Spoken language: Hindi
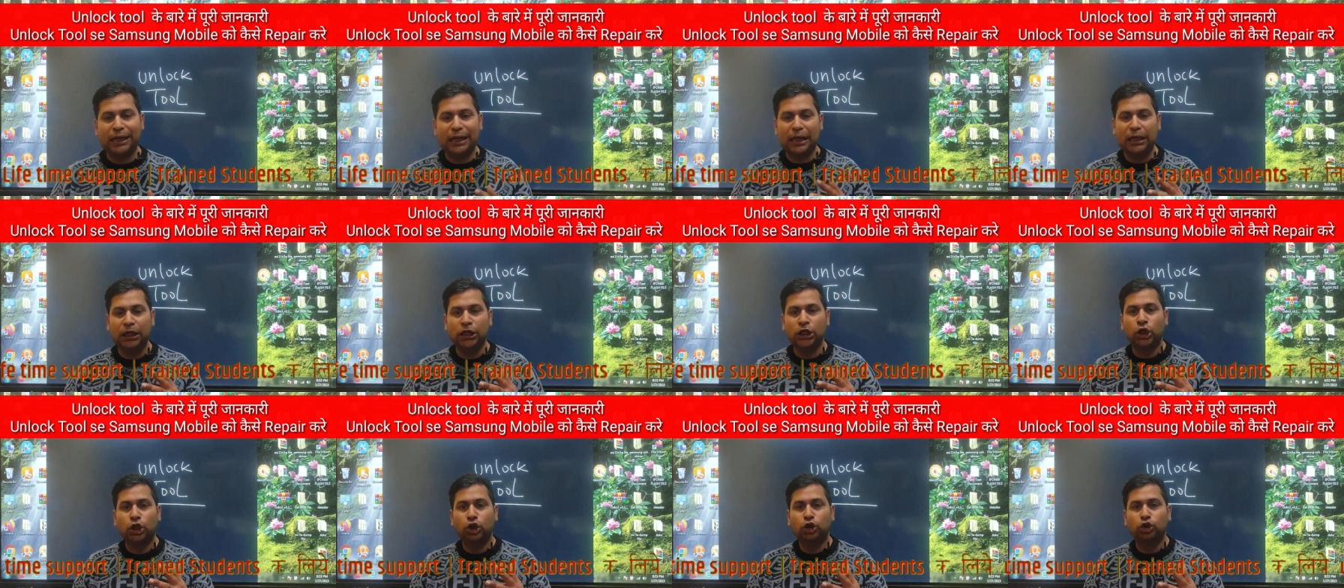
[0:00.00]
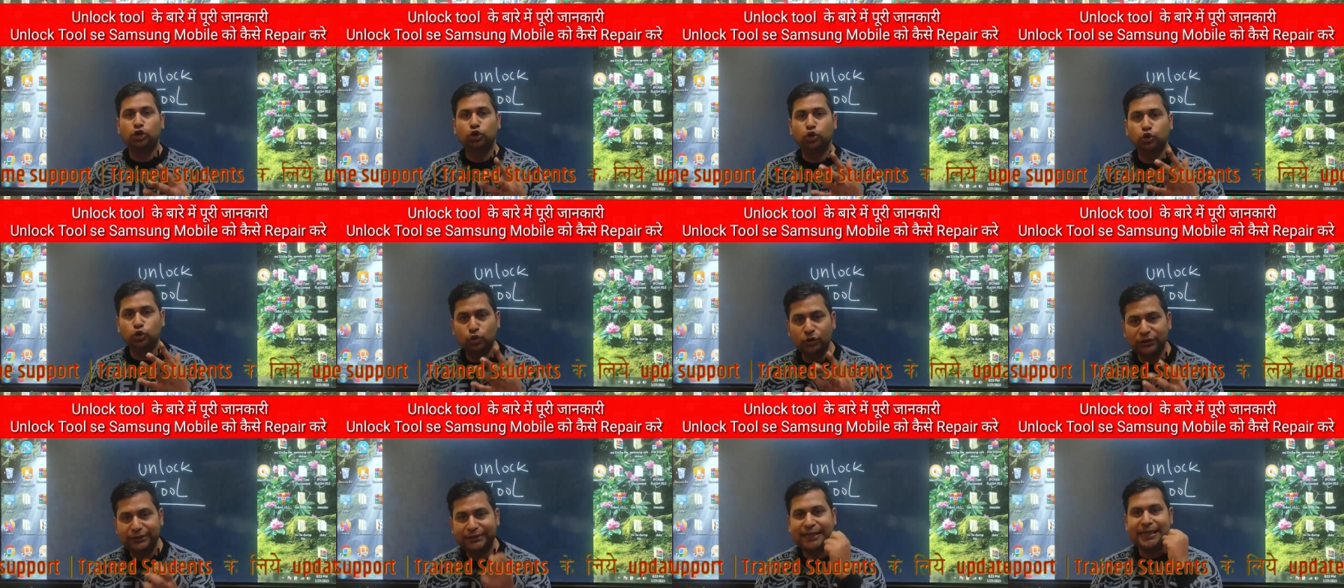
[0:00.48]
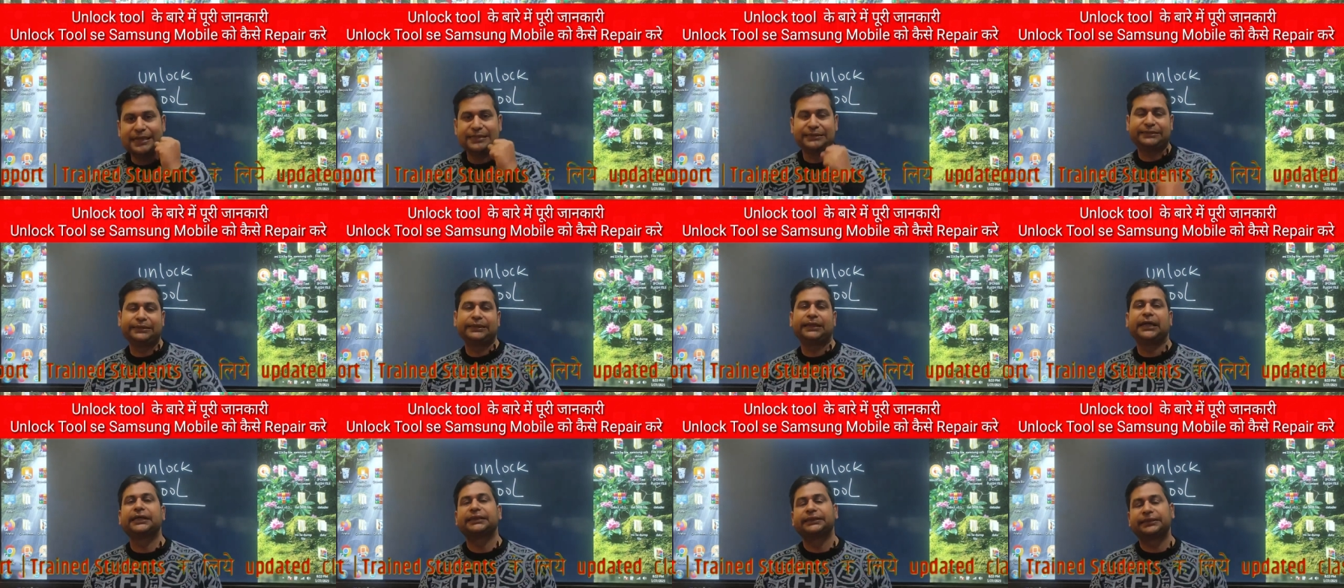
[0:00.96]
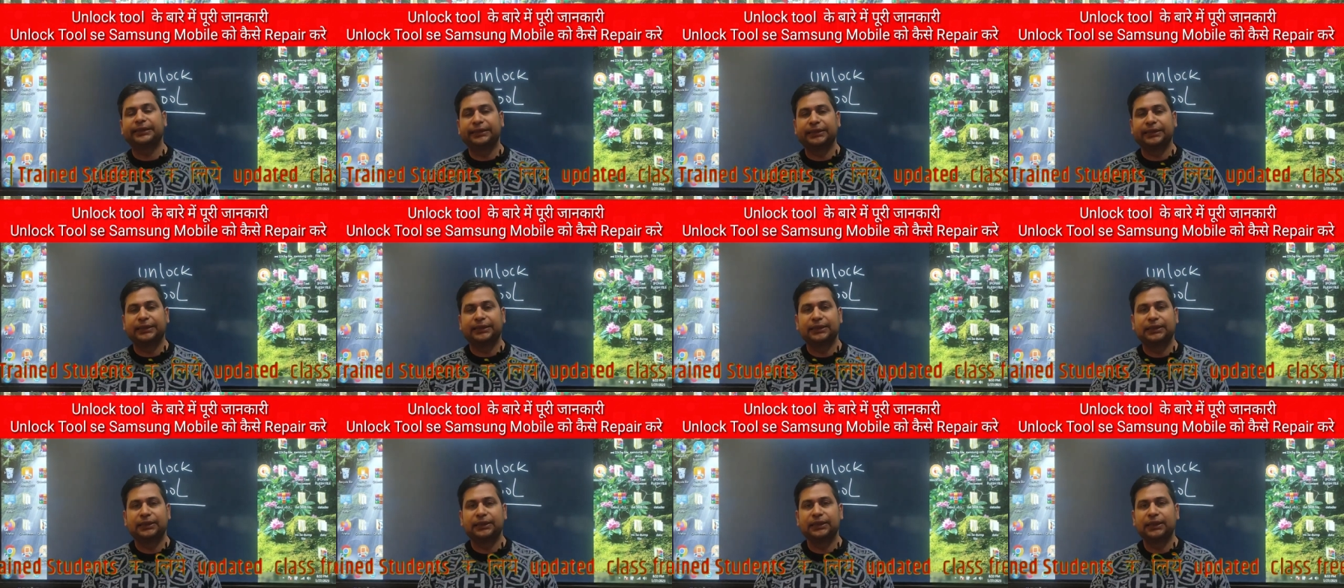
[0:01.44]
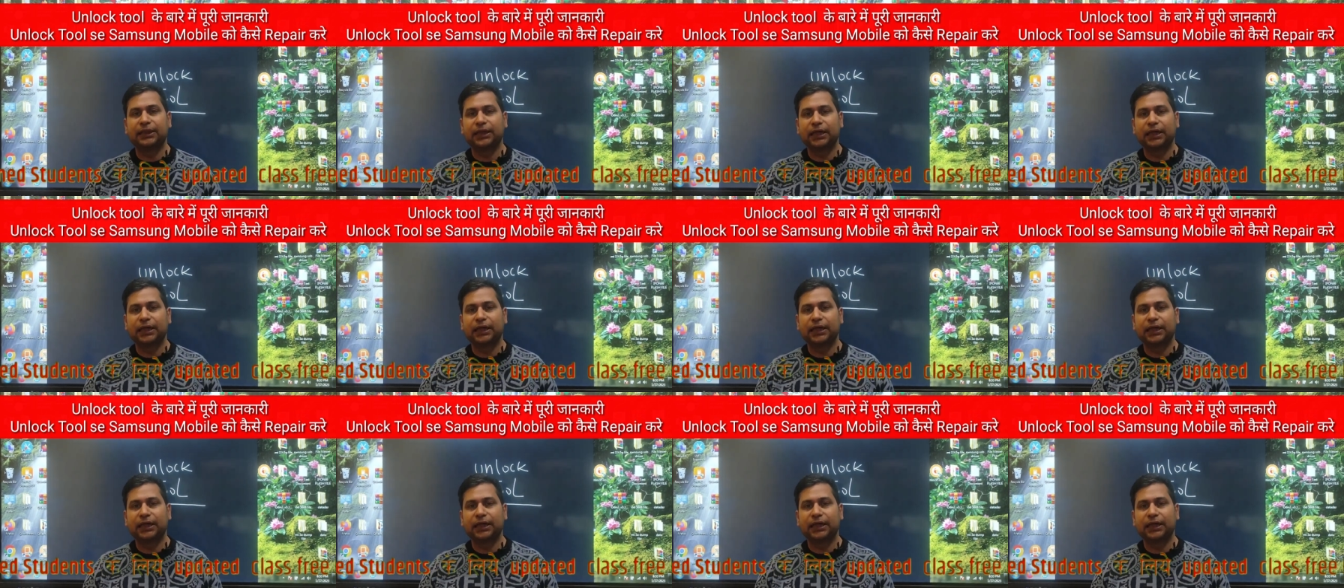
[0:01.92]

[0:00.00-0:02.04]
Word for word: का यूज कैसे करते हैं